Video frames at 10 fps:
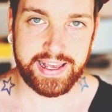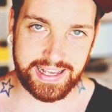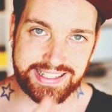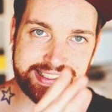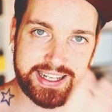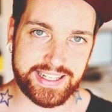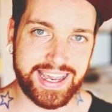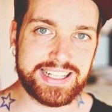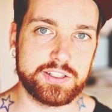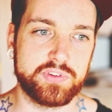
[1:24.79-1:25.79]
Erst der
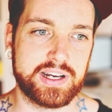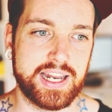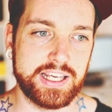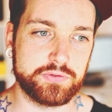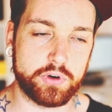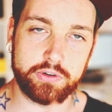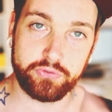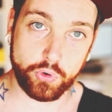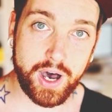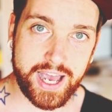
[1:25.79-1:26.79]
direkte Vergleich von
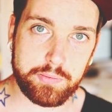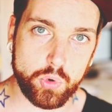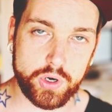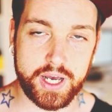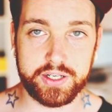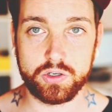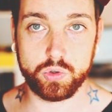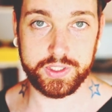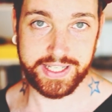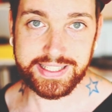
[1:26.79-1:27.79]
vor einem Monat
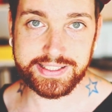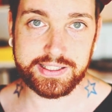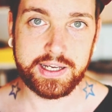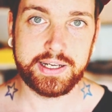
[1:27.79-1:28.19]
und jetzt